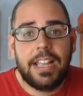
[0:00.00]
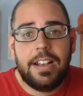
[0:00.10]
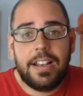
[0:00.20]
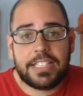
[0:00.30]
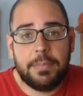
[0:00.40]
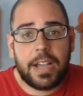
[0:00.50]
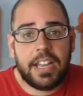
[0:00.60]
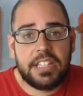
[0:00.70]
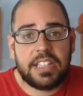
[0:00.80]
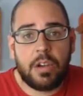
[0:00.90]
las
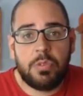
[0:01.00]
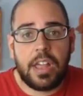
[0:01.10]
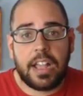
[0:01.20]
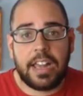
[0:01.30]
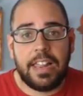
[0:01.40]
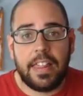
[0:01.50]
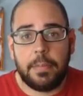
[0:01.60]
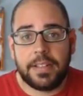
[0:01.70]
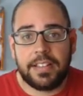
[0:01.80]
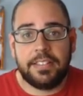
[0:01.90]
imágenes a una calidad
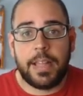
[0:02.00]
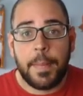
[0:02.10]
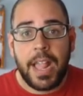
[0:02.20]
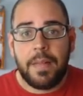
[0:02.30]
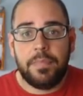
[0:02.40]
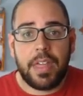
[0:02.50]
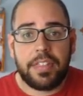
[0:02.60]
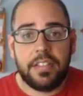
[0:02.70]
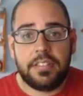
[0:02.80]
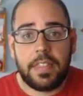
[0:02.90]
bastante
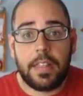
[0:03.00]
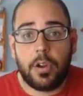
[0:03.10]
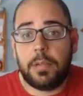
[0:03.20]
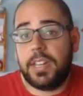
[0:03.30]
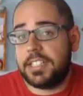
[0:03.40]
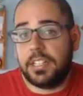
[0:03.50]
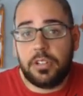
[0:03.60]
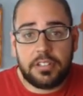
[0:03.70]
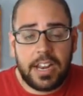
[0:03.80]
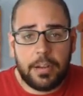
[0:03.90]
decente de lo que viene siendo
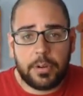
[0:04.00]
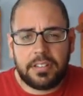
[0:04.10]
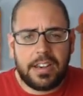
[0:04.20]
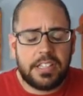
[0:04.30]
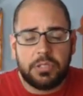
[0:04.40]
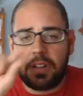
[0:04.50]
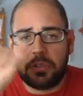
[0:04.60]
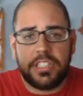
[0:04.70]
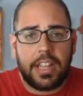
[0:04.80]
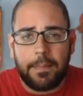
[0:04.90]
el tráiler, porque el tráiler es una
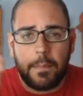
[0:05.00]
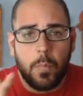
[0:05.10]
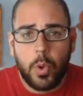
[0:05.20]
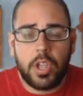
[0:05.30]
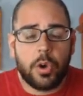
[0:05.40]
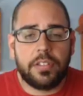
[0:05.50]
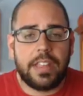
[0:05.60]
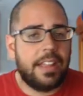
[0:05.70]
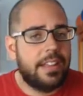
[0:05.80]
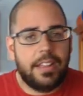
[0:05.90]
cosita muy
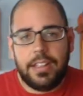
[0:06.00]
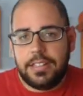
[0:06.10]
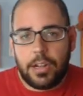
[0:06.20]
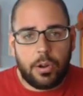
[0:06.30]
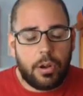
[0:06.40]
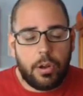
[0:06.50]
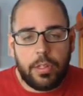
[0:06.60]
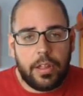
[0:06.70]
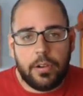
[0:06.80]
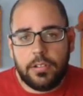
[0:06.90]
corta, ya os lo
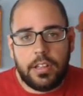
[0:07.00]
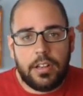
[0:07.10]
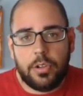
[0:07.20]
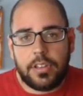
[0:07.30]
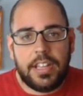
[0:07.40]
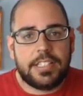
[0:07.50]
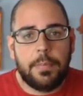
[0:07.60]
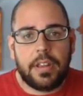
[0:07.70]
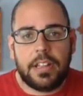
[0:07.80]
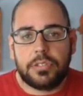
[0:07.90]
digo, eh, lo tenéis en
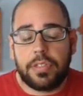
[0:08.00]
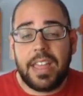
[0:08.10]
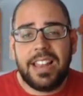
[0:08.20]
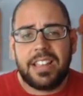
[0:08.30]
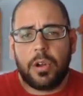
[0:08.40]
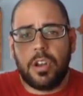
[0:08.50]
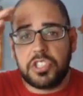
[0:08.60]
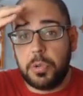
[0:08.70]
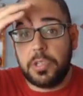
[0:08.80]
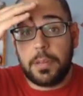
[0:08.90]
mis redes sociales, creo que lo ha
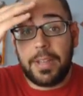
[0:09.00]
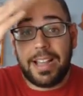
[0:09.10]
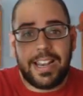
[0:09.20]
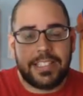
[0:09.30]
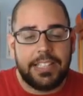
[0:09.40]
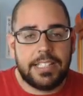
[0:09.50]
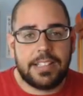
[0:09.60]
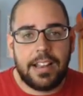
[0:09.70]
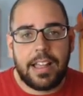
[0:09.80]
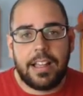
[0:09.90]
subido también Alex de
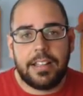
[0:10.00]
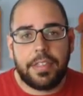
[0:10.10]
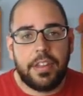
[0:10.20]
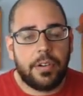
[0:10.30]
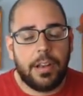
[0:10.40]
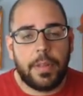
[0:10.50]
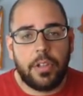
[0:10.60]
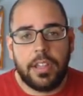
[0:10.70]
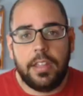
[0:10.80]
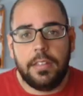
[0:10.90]
Sala Cero, que le mando
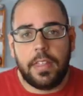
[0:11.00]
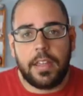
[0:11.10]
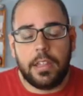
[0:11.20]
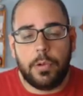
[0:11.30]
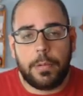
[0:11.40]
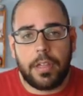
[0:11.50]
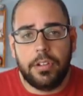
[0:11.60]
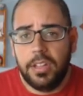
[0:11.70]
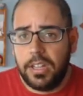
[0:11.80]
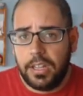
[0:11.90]
aquí desde aquí un abrazo.